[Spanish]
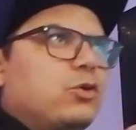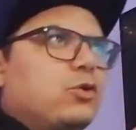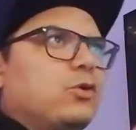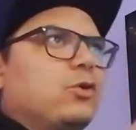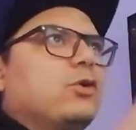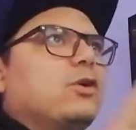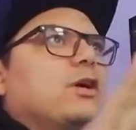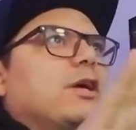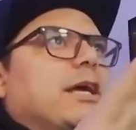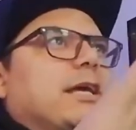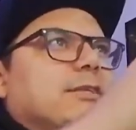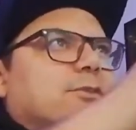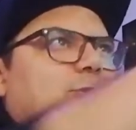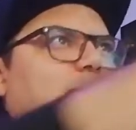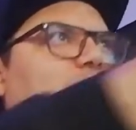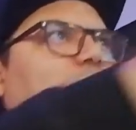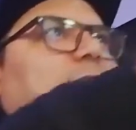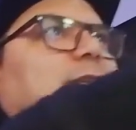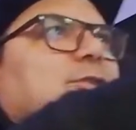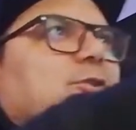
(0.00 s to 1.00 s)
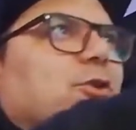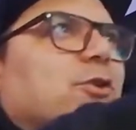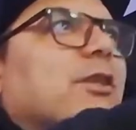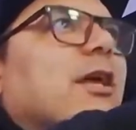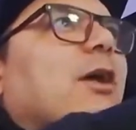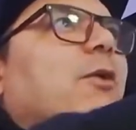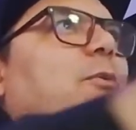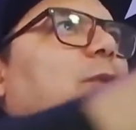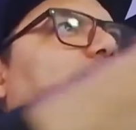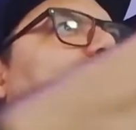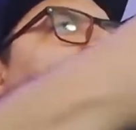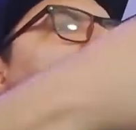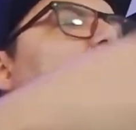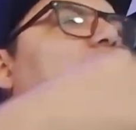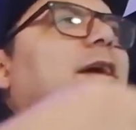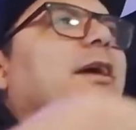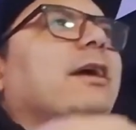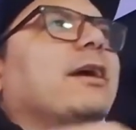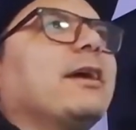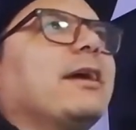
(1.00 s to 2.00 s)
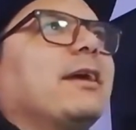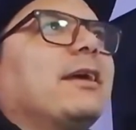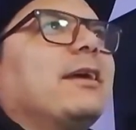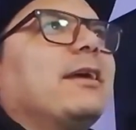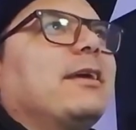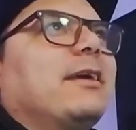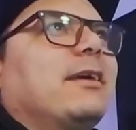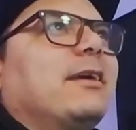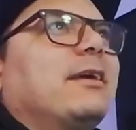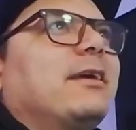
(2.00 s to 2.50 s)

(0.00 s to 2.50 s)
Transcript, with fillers: no, estoy, estoy de acuerdo que... que... La